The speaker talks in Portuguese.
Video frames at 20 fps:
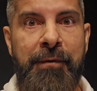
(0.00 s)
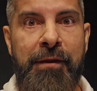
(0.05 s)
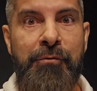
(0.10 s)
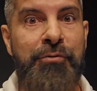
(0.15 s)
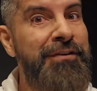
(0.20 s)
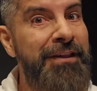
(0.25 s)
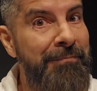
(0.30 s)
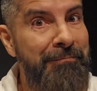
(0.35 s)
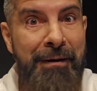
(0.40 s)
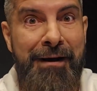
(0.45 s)
O
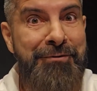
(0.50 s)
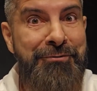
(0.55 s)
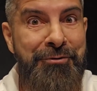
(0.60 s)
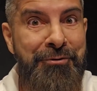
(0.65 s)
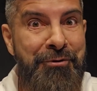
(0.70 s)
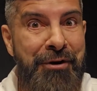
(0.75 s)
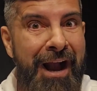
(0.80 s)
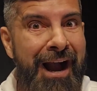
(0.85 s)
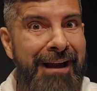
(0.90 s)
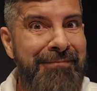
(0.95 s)
sapato
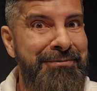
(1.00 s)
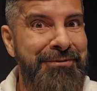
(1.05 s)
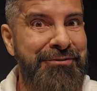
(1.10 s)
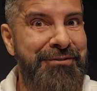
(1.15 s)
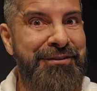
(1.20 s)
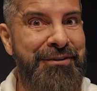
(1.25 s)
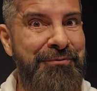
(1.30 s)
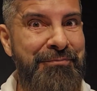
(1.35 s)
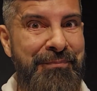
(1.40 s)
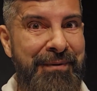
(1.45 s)
não cabe no
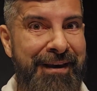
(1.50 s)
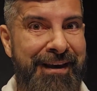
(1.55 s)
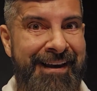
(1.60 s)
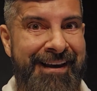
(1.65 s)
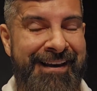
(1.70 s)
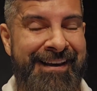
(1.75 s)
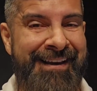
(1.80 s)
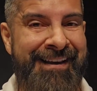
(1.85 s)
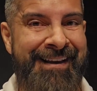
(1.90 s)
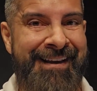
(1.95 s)
seu
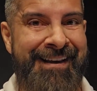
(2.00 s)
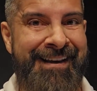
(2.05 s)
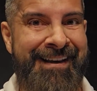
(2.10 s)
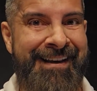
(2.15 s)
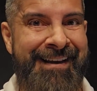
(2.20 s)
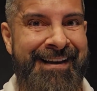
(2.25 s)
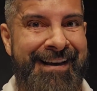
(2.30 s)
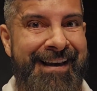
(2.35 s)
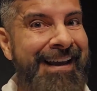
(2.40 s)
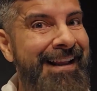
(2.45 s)
pé.
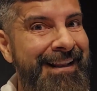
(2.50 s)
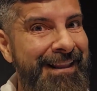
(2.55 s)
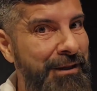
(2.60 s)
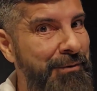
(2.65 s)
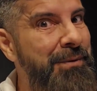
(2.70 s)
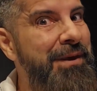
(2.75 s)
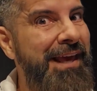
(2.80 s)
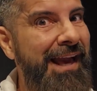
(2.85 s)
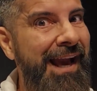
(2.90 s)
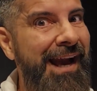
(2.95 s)
Ele
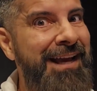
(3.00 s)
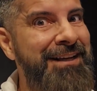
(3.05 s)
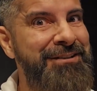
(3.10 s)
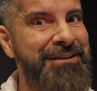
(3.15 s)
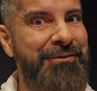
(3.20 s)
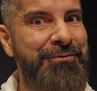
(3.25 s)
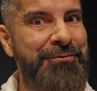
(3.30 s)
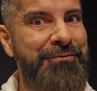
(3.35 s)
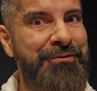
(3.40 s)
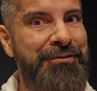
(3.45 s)
não
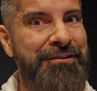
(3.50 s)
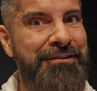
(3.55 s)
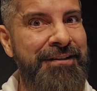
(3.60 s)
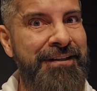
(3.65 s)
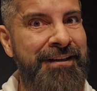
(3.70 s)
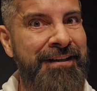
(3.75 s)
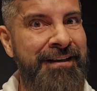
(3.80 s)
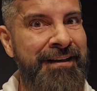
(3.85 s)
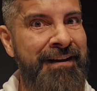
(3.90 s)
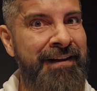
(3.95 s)
encaixa com
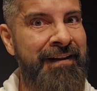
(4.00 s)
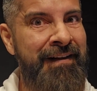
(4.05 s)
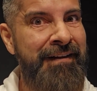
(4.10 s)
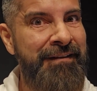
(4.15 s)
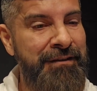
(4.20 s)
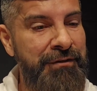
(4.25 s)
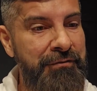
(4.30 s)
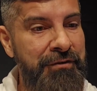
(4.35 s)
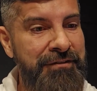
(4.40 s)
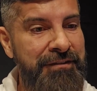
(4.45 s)
você.
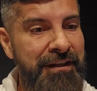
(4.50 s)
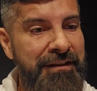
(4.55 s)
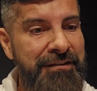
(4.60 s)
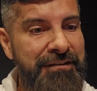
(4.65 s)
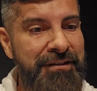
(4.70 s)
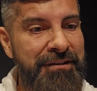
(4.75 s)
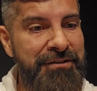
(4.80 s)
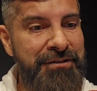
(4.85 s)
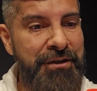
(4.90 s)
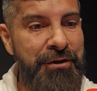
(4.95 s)
Se você
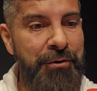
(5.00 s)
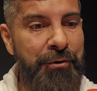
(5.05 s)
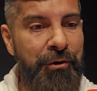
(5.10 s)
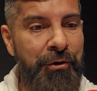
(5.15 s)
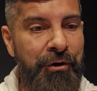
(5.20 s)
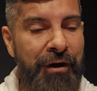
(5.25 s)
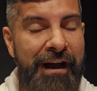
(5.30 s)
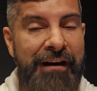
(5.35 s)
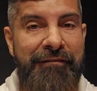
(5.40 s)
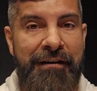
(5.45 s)
insistir em
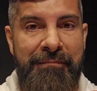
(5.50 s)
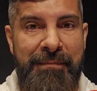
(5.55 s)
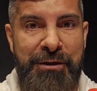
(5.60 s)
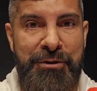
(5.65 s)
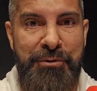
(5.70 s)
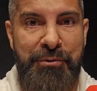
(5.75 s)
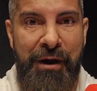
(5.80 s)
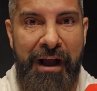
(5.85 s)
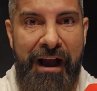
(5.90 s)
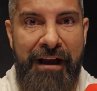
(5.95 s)
colocar, vai
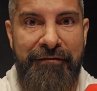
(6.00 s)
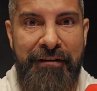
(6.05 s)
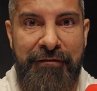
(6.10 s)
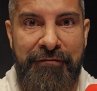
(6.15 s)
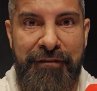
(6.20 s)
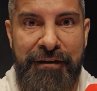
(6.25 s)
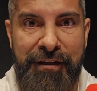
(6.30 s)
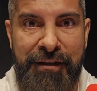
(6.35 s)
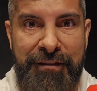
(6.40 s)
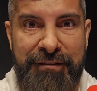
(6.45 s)
machucar, vai
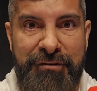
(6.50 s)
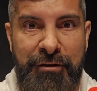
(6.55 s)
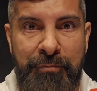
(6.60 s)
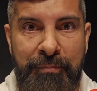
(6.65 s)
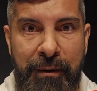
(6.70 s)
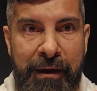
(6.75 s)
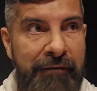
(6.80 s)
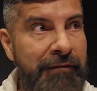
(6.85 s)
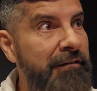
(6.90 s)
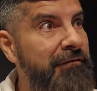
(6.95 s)
ferir seu
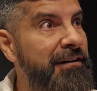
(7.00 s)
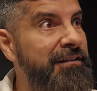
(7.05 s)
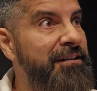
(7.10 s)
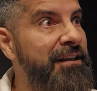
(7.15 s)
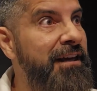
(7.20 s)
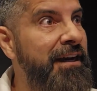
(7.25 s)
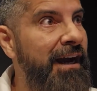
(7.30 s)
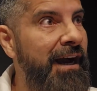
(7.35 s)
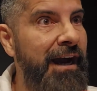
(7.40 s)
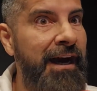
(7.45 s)
pé, vai
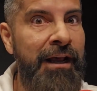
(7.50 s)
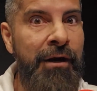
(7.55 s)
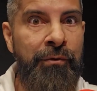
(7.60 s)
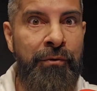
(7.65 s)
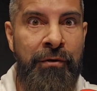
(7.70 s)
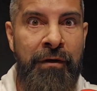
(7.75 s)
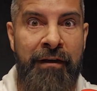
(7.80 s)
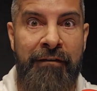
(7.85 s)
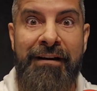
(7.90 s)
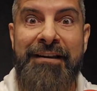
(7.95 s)
fazer
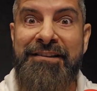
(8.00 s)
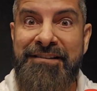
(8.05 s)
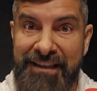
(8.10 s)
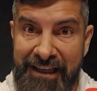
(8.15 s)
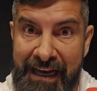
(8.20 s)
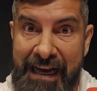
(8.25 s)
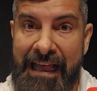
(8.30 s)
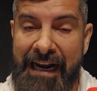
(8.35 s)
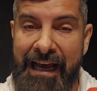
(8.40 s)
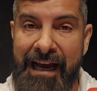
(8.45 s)
calo, vai
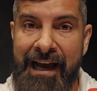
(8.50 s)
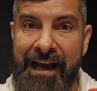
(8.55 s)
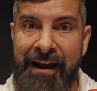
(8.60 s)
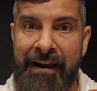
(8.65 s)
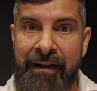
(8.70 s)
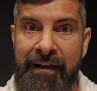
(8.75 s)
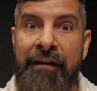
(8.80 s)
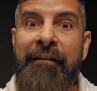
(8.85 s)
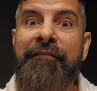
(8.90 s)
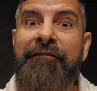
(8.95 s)
sangrar,
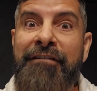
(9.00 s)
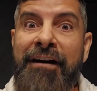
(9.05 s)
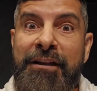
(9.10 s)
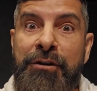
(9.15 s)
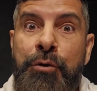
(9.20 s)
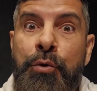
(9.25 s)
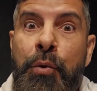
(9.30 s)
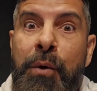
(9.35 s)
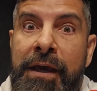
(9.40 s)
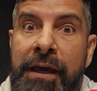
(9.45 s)
vai
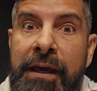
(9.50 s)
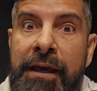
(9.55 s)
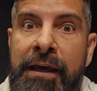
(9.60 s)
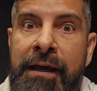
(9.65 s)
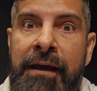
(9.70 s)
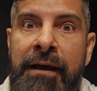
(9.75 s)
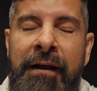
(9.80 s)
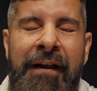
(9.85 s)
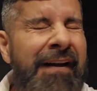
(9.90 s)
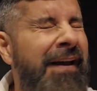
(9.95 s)

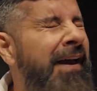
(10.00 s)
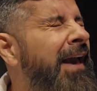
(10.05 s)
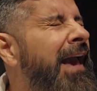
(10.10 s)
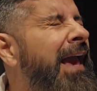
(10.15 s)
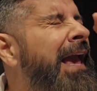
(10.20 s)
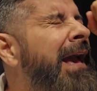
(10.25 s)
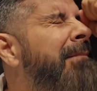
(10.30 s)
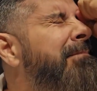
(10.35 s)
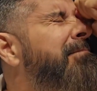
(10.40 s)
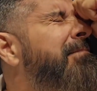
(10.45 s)
doer.
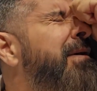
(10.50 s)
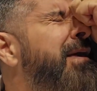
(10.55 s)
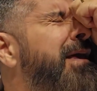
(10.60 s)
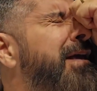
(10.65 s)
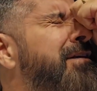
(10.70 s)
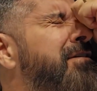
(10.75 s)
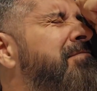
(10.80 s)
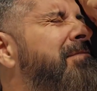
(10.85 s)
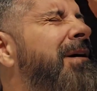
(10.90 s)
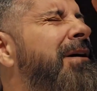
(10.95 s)
É a
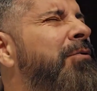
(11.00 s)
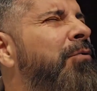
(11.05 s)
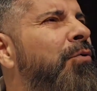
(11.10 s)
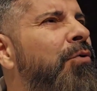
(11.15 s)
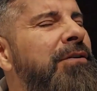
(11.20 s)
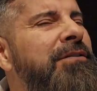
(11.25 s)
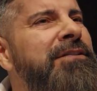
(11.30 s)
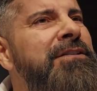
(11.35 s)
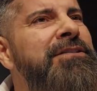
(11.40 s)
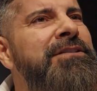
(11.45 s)
mesma
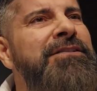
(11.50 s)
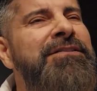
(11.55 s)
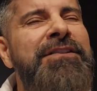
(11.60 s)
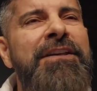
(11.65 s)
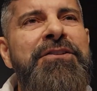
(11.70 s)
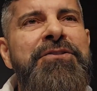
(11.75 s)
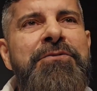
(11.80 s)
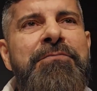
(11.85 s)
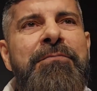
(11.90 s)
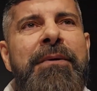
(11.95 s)
coisa de
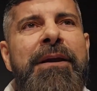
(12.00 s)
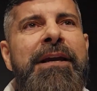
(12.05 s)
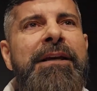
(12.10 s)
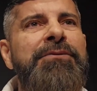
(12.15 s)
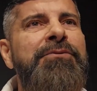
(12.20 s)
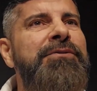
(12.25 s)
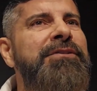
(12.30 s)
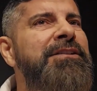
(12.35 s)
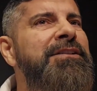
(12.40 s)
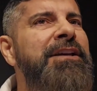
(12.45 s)

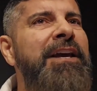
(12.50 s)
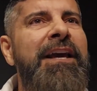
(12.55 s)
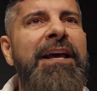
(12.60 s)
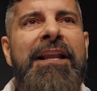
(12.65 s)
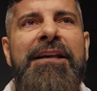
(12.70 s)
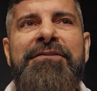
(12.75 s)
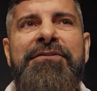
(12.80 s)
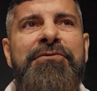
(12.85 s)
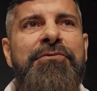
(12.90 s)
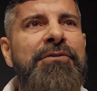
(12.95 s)
sentimentos e de
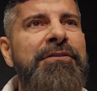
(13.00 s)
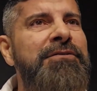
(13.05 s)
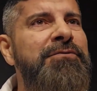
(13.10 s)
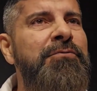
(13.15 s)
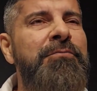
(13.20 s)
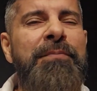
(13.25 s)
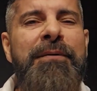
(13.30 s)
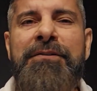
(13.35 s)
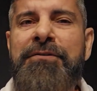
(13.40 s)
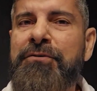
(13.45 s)
relações
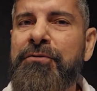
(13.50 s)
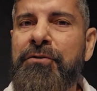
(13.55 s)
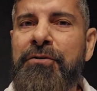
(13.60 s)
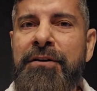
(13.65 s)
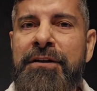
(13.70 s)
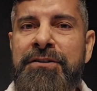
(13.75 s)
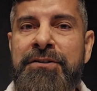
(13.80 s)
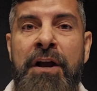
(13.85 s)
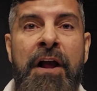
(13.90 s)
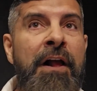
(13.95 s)
com
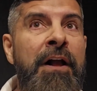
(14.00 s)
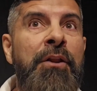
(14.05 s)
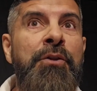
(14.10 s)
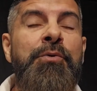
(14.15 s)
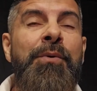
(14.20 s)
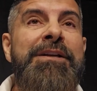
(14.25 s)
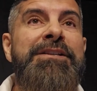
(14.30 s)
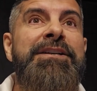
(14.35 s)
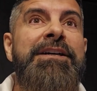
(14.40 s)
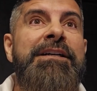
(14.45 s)
pessoas.
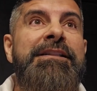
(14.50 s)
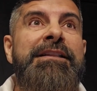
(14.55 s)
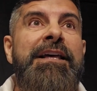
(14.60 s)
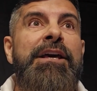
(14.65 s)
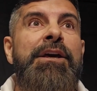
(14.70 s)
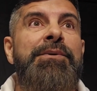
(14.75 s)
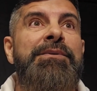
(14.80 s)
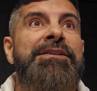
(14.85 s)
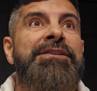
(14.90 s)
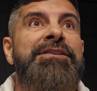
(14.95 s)
Não adianta
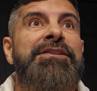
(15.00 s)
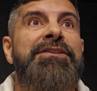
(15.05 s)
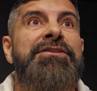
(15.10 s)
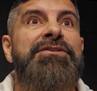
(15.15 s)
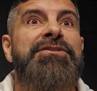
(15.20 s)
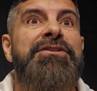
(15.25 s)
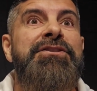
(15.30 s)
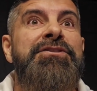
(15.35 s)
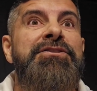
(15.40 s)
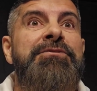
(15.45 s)
eu
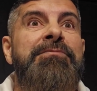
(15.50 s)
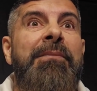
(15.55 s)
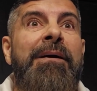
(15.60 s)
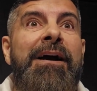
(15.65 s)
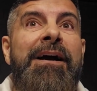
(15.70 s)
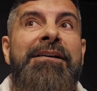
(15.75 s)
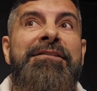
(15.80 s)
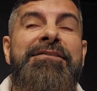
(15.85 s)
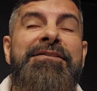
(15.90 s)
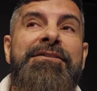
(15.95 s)
insistir
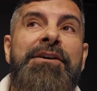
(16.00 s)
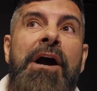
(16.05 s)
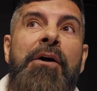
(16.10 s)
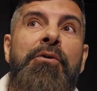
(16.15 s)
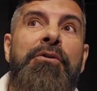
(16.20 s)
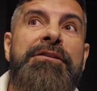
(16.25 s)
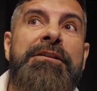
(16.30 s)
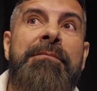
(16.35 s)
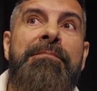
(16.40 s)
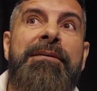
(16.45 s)
demais se a
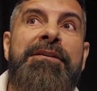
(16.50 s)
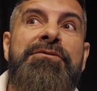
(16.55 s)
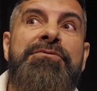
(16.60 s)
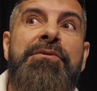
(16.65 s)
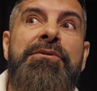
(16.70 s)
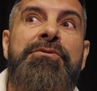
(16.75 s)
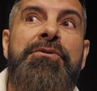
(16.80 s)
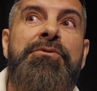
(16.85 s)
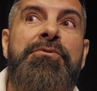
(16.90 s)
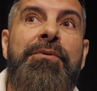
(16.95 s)
outra
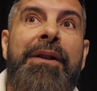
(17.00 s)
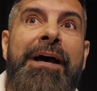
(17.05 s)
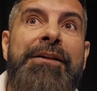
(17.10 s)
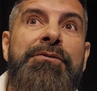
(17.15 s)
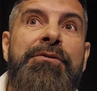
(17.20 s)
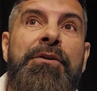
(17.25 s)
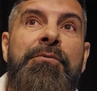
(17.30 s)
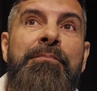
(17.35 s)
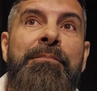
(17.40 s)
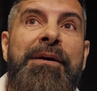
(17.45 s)
pessoa do outro
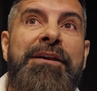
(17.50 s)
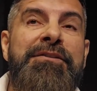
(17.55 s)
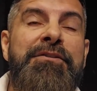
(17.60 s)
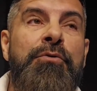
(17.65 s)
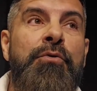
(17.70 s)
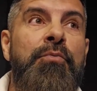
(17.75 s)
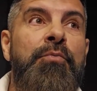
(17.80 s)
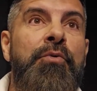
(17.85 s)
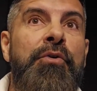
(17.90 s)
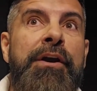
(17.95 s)
lado não pensa
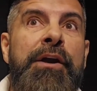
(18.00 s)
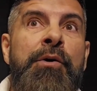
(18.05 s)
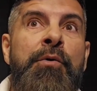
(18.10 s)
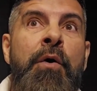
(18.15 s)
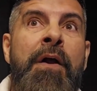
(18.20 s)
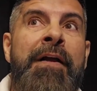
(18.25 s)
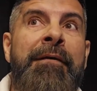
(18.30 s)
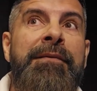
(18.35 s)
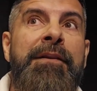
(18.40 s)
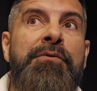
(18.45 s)
como
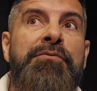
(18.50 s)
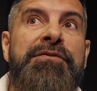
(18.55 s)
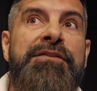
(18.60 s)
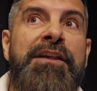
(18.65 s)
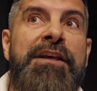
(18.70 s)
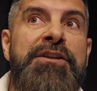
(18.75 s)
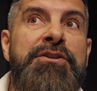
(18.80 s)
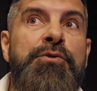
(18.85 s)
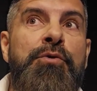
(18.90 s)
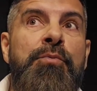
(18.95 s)
eu, não
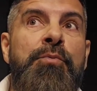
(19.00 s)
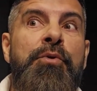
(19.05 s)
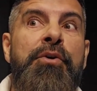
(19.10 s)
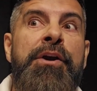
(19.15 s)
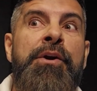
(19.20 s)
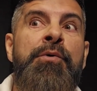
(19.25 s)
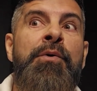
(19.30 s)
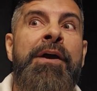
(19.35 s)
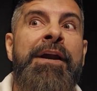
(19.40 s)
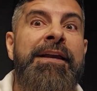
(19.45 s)
sente como
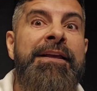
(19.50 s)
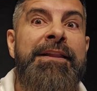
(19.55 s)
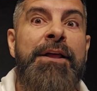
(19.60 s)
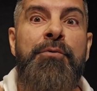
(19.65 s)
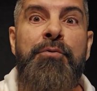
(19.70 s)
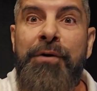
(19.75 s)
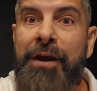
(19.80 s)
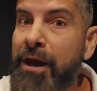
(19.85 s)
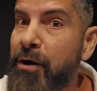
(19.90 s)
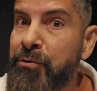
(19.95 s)
eu e
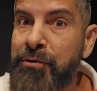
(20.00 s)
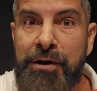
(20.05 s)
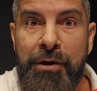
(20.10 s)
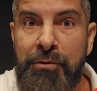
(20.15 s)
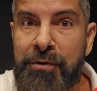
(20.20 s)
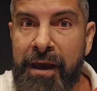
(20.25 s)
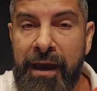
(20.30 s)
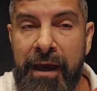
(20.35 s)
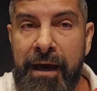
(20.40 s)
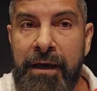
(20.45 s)
não quer o que
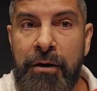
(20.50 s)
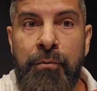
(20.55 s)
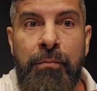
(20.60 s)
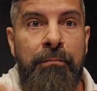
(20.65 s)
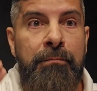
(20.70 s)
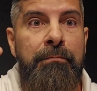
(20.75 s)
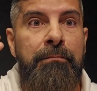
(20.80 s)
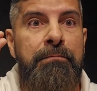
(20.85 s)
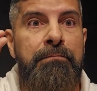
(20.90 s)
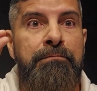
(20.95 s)
eu quero.
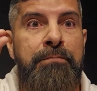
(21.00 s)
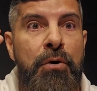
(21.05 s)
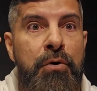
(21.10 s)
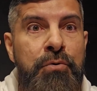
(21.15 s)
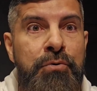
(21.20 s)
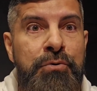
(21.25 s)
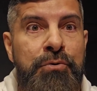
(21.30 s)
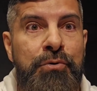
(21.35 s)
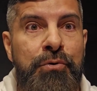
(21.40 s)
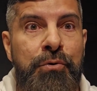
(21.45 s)

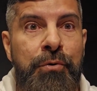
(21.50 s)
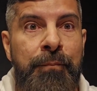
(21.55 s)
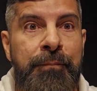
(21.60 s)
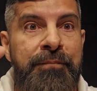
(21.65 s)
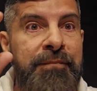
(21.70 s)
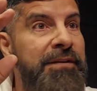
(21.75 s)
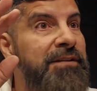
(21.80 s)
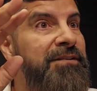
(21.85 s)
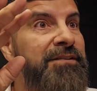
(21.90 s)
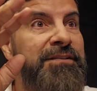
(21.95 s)
Ponto.
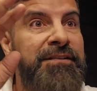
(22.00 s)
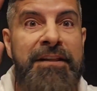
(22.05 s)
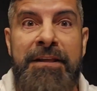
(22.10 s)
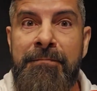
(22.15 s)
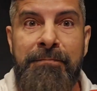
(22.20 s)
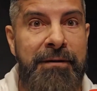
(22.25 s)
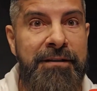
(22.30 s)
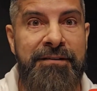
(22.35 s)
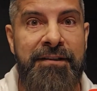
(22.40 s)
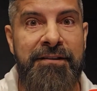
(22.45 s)

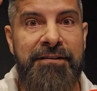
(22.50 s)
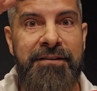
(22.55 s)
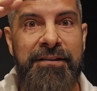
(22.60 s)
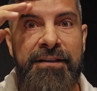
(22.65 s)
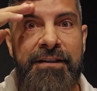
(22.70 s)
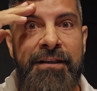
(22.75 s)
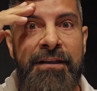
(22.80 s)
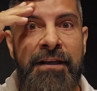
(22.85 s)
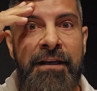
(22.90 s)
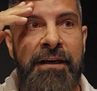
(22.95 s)
Simples
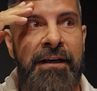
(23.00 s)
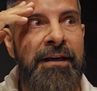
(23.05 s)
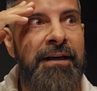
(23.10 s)
assim.